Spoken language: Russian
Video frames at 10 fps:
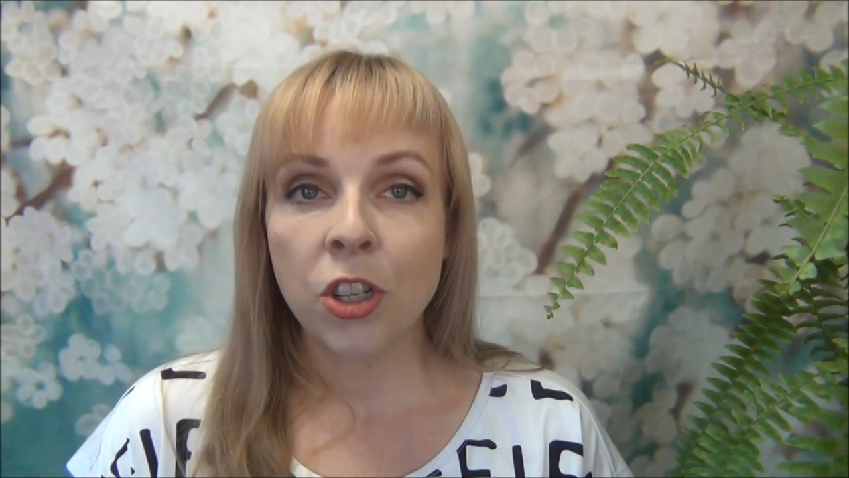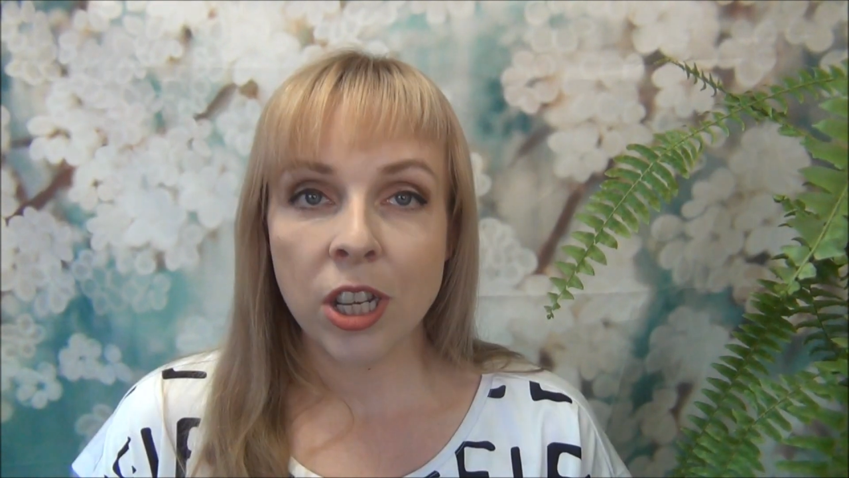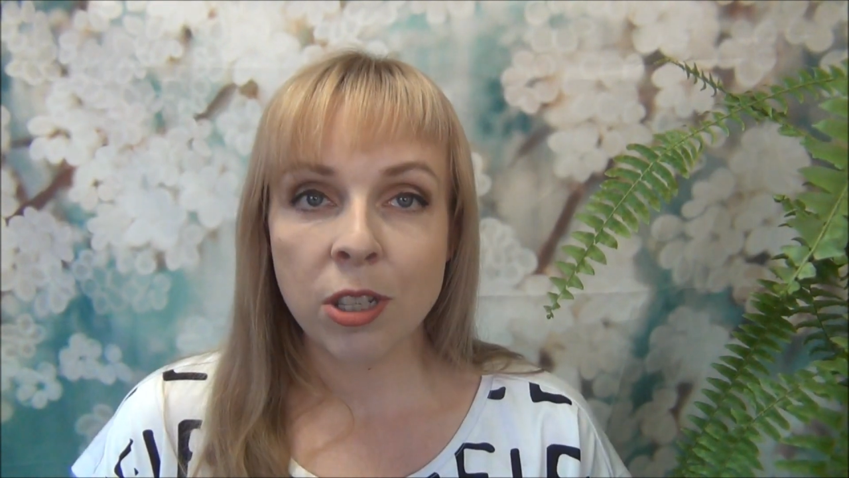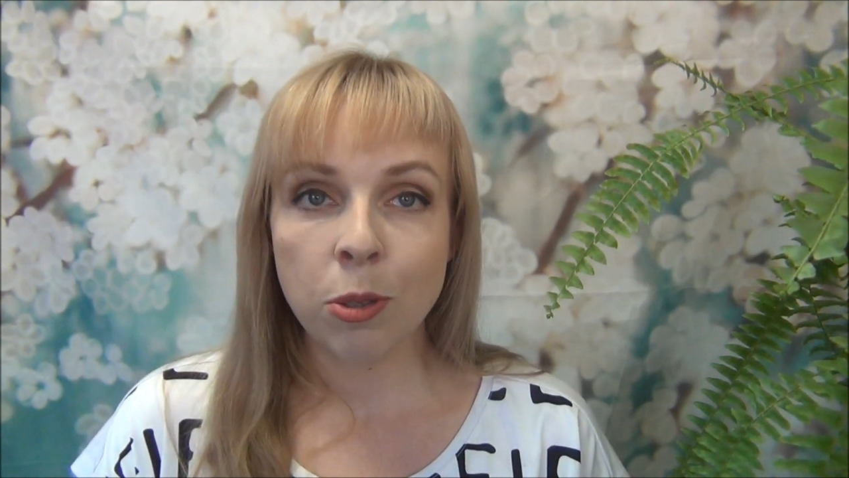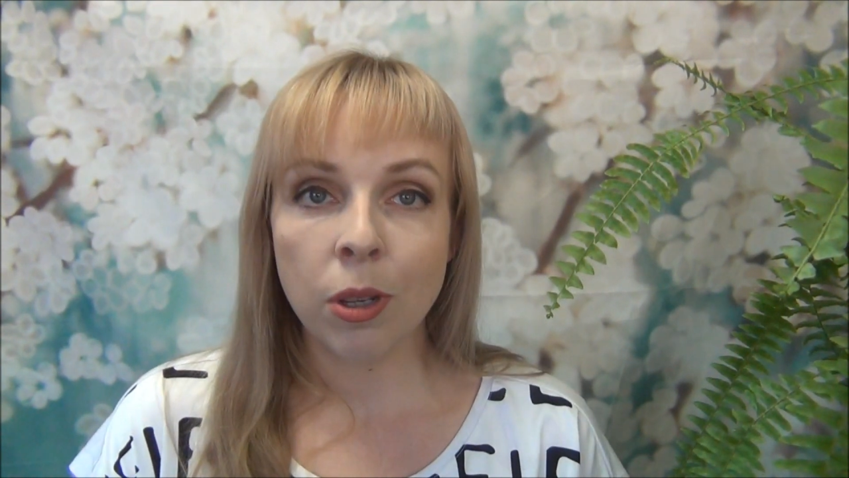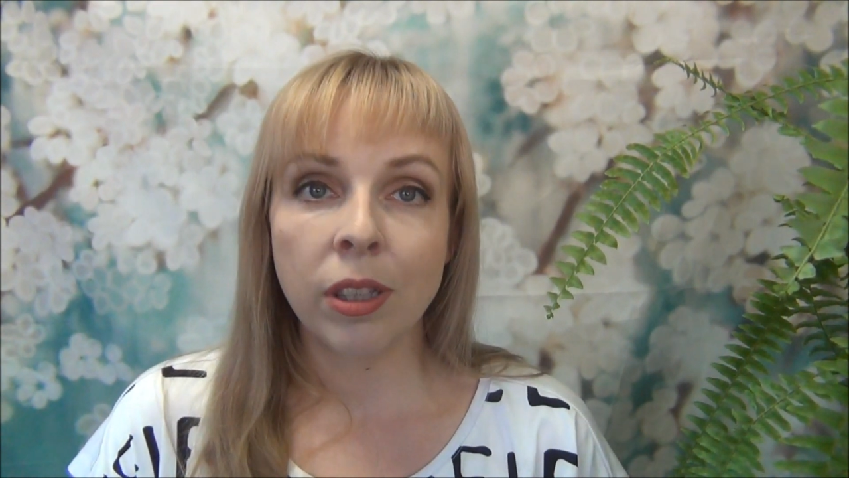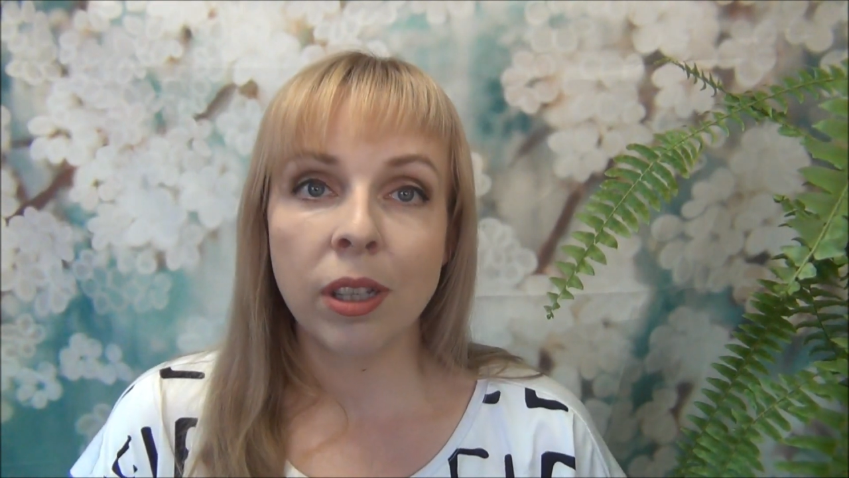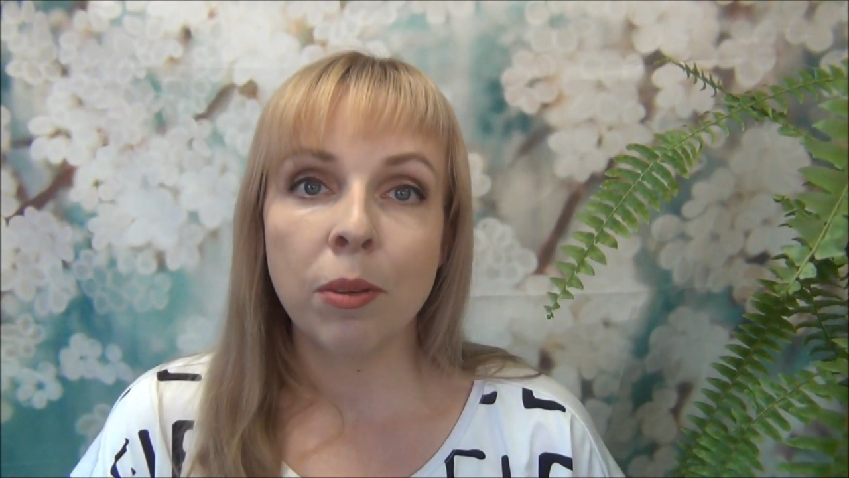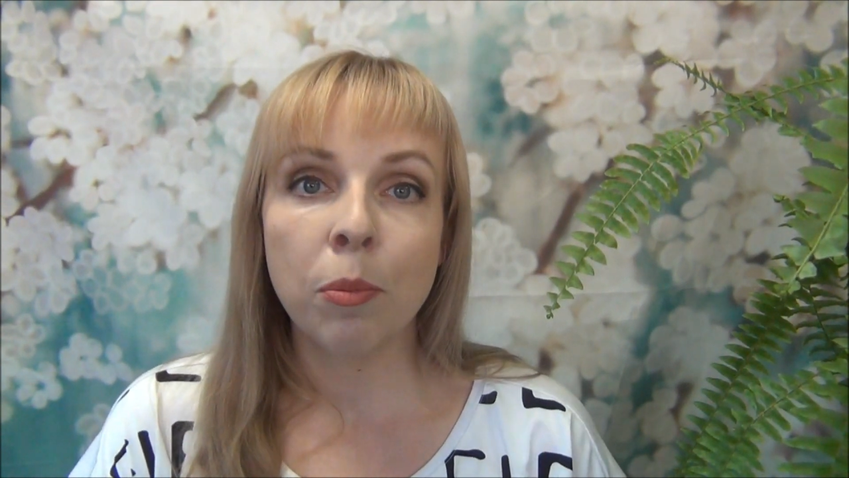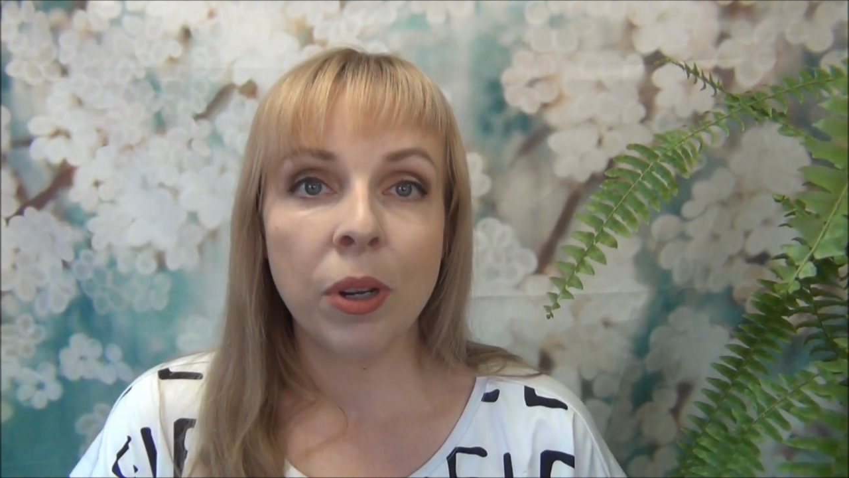К счастью,
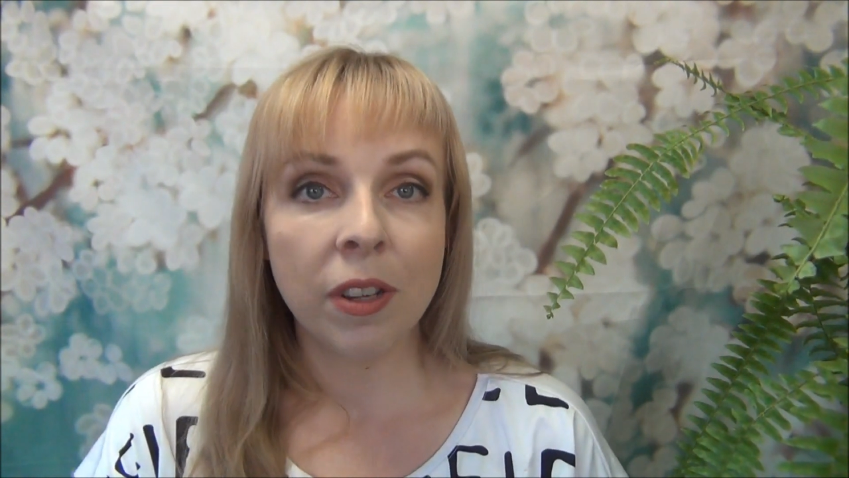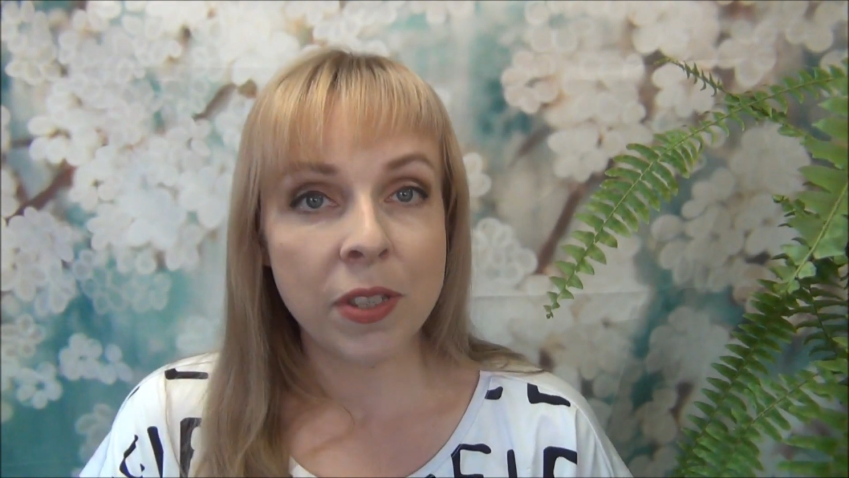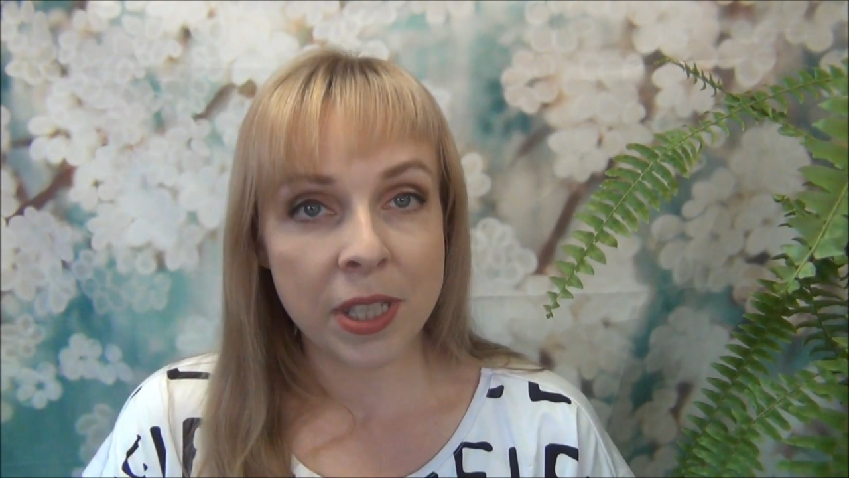это были